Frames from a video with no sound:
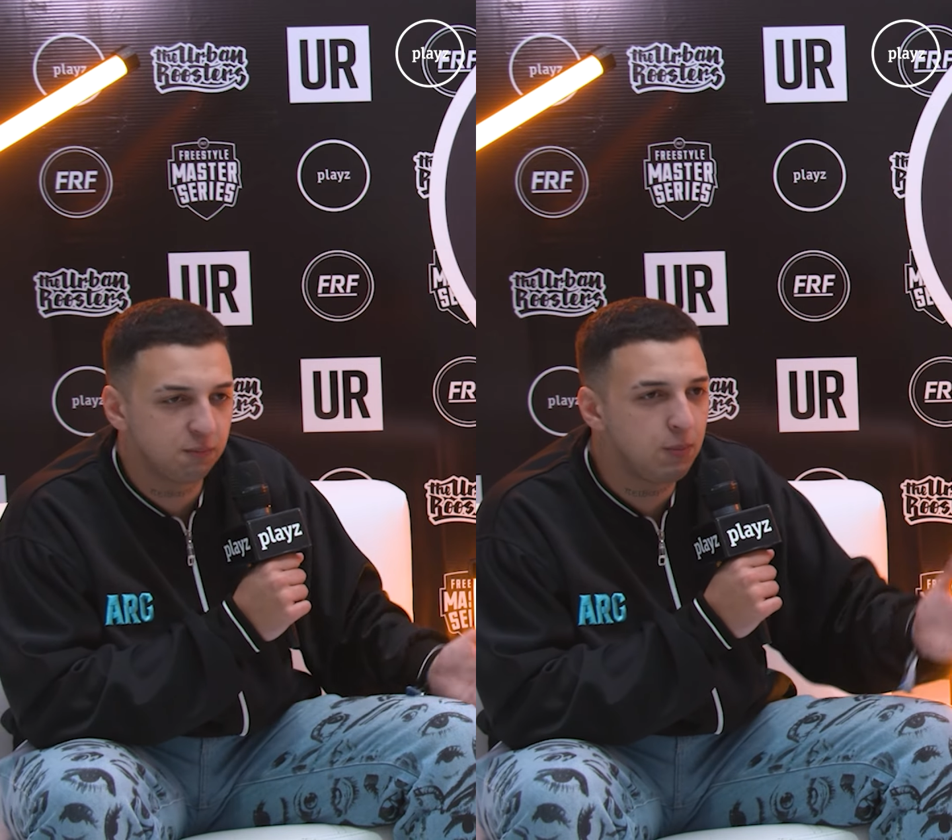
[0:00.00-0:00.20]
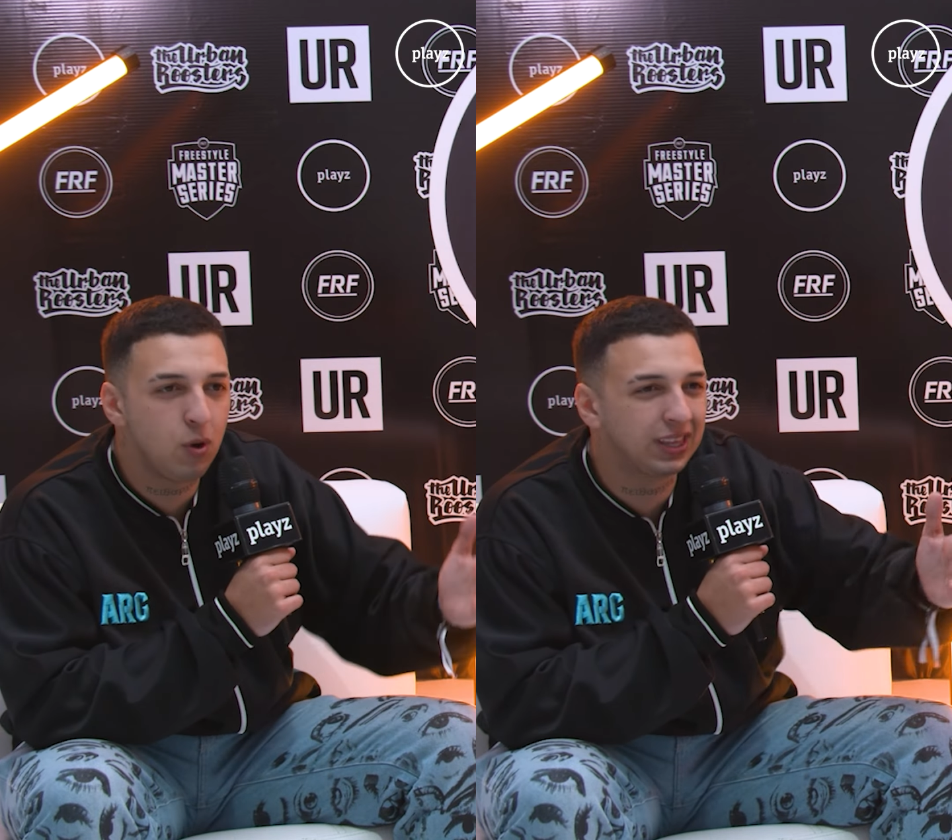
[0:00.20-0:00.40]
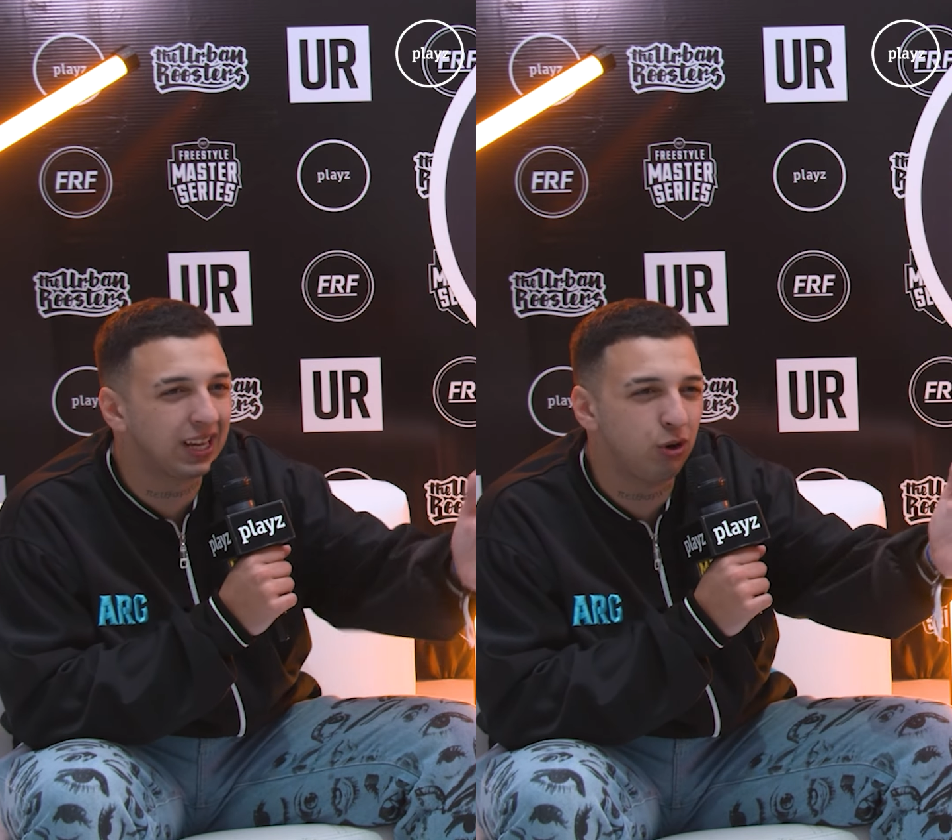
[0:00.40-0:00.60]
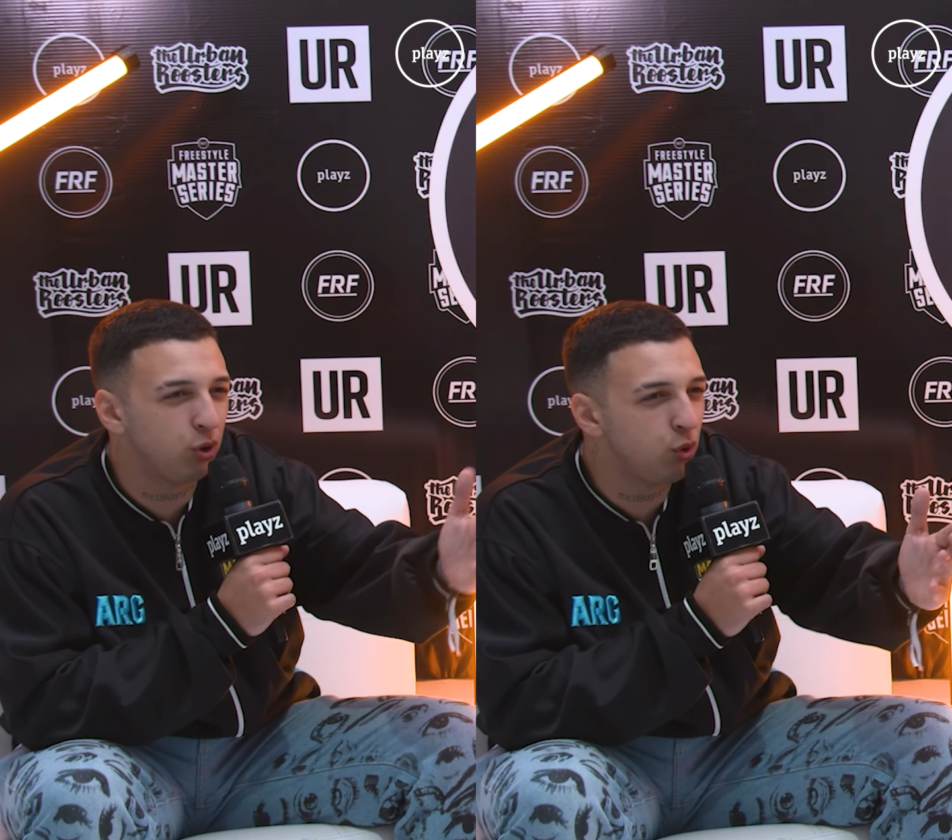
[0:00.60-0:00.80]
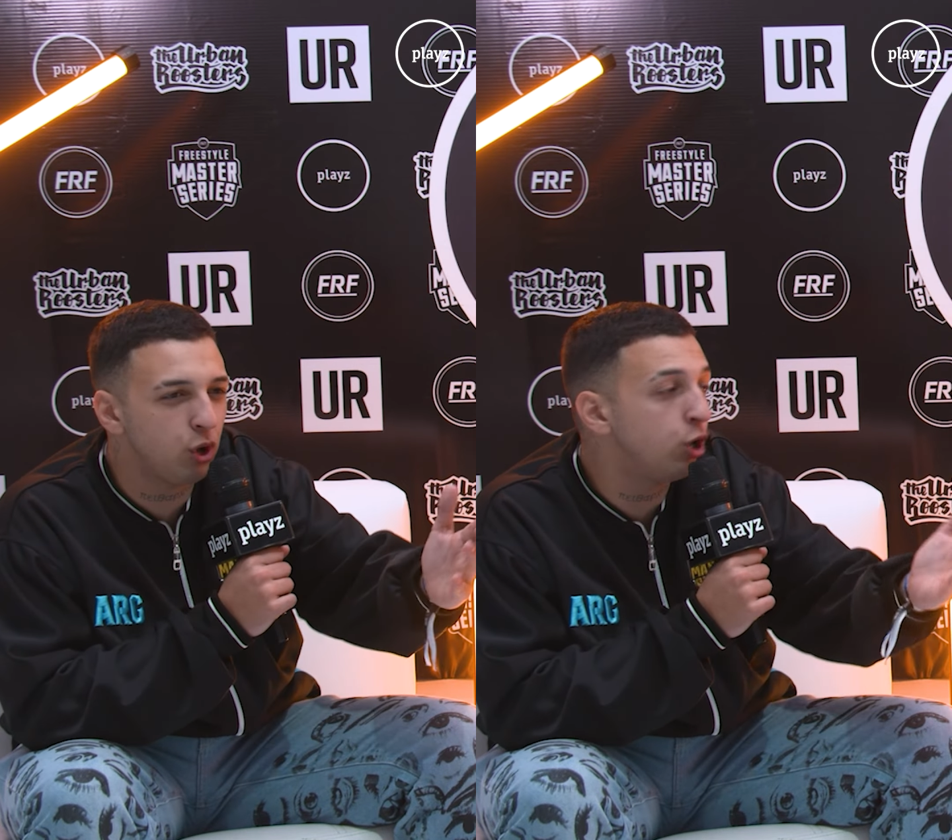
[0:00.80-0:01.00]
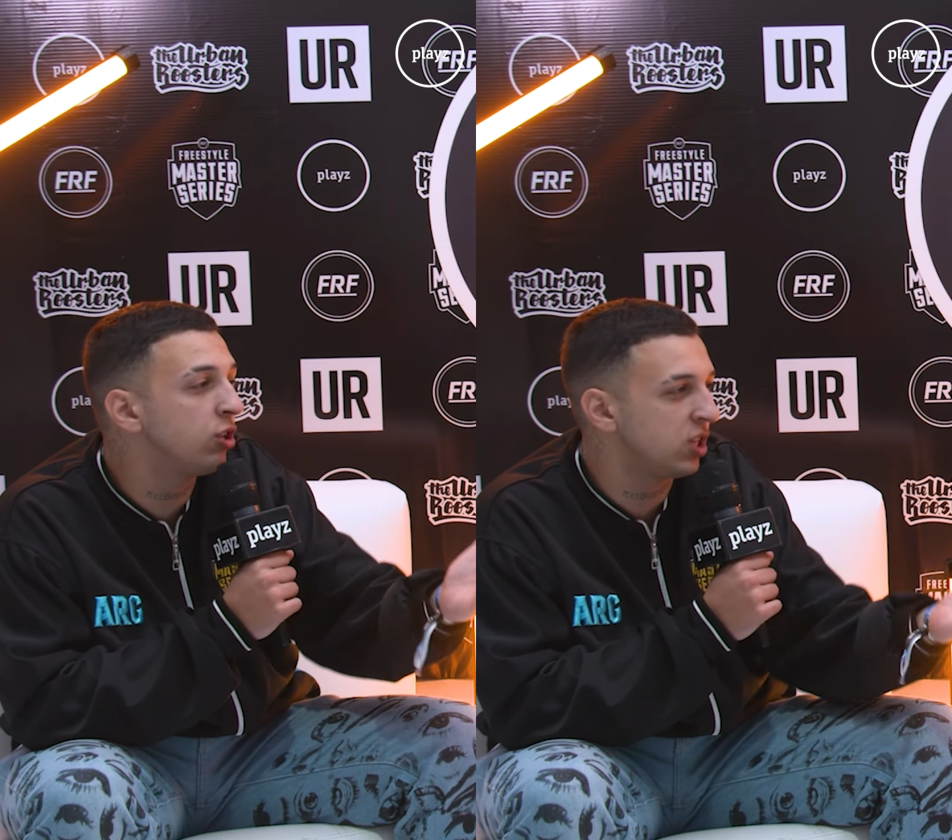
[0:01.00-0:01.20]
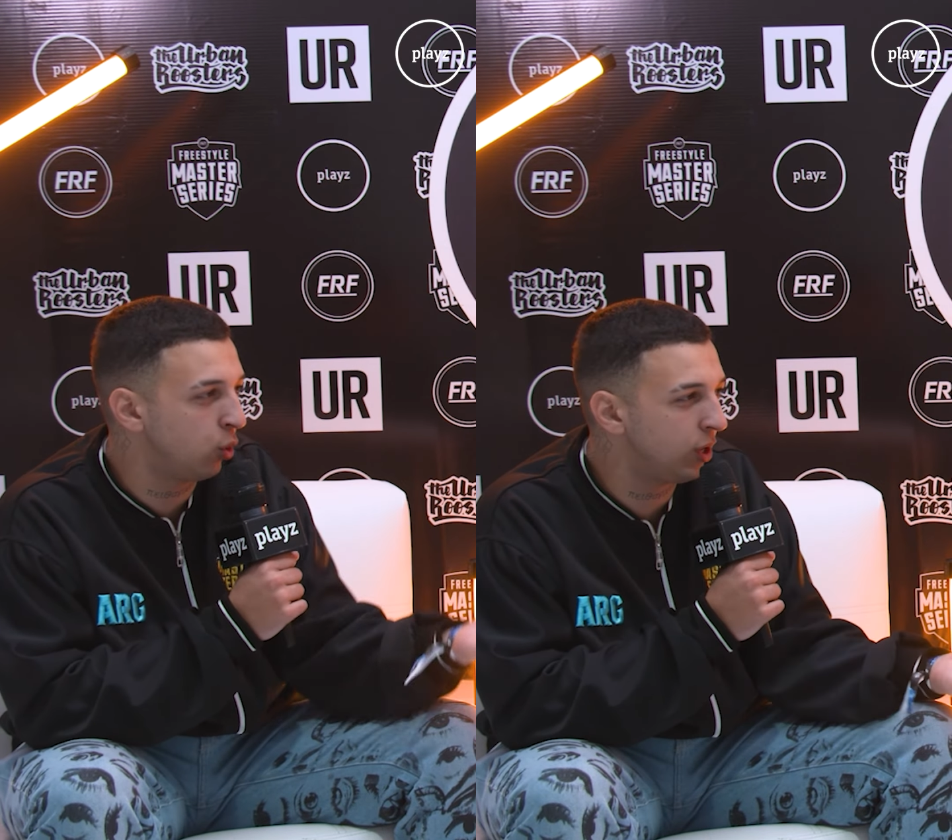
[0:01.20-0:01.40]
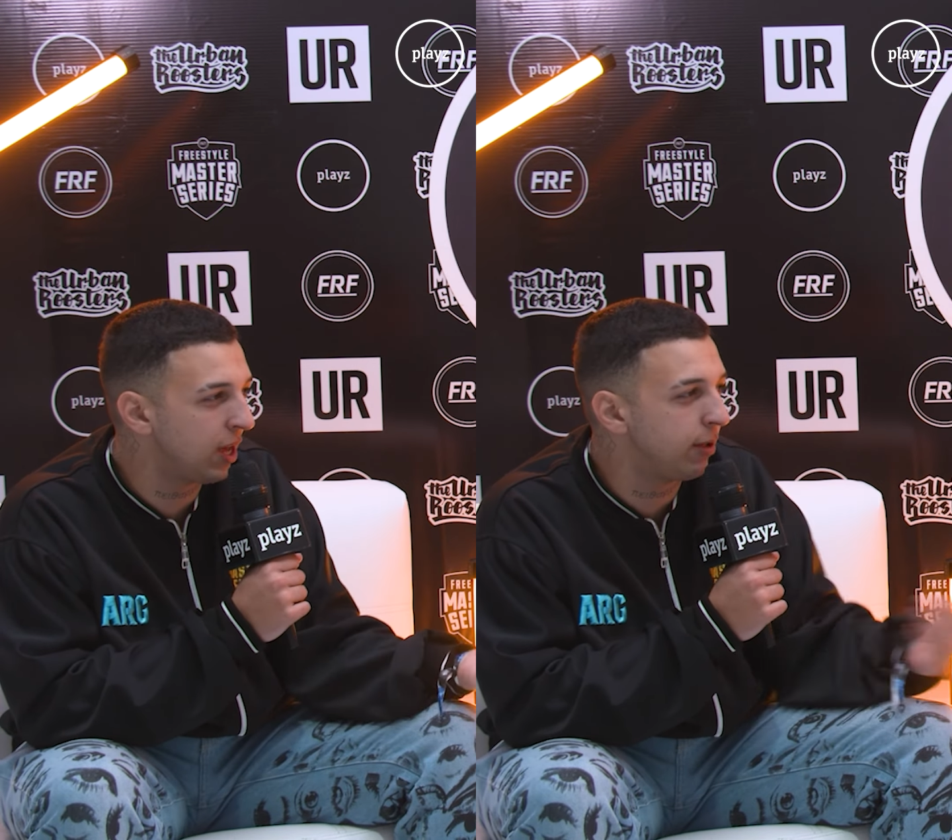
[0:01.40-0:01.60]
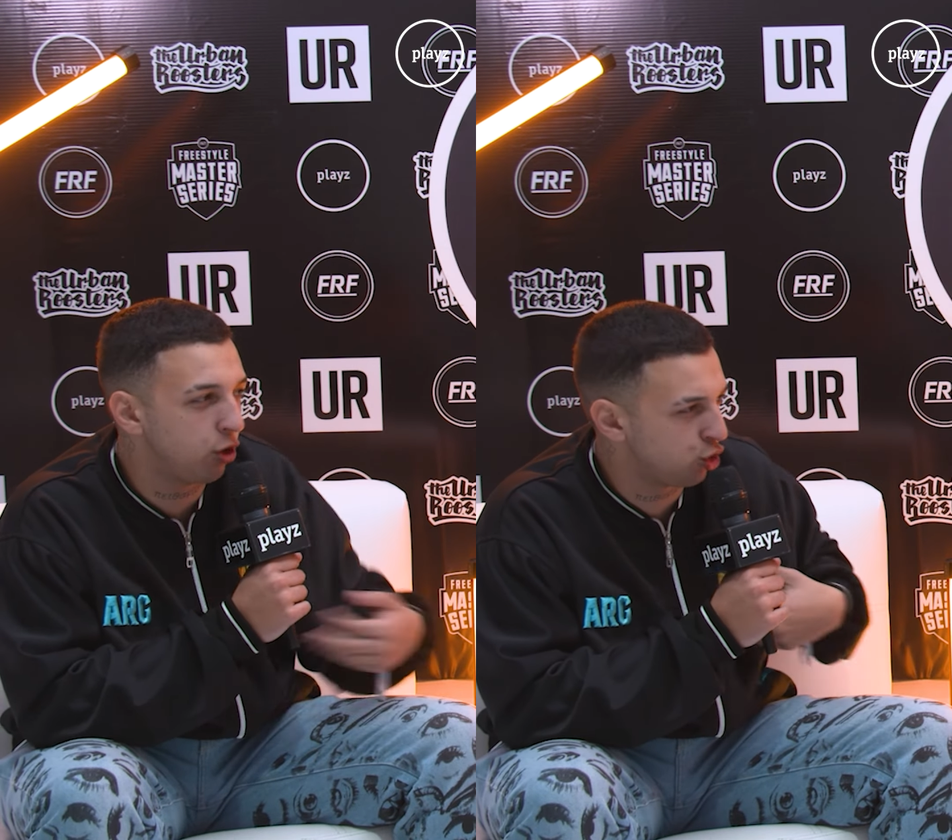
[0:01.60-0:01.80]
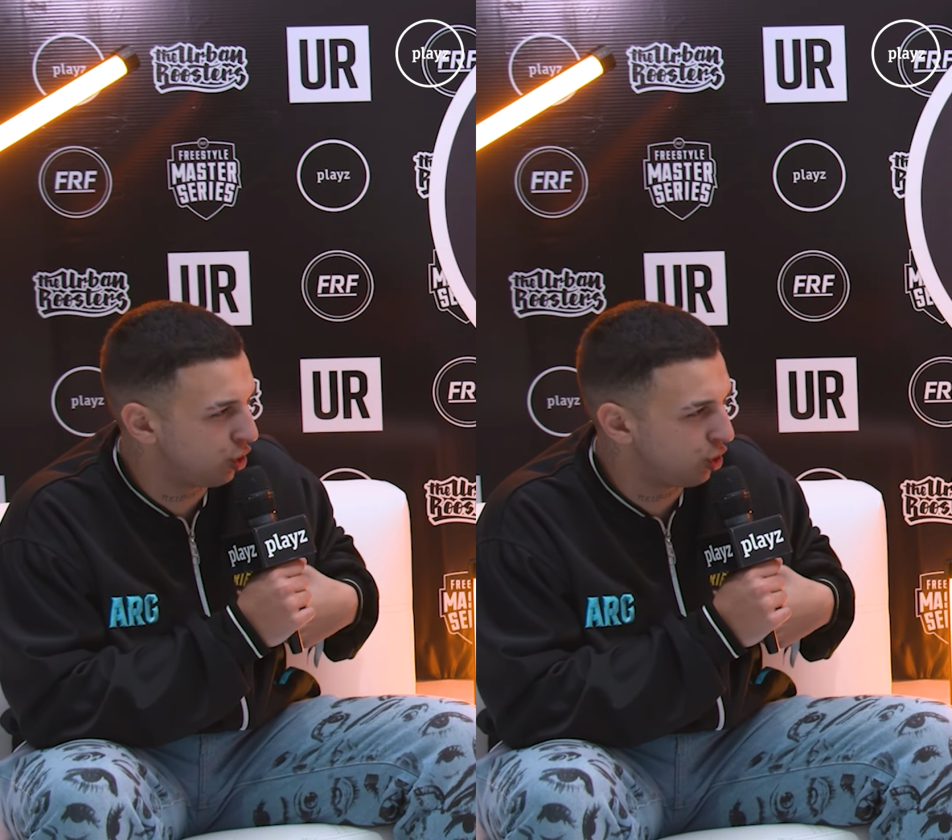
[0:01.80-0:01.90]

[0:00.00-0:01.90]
Mismo hasta creo que uno de los de seguridad me dijo,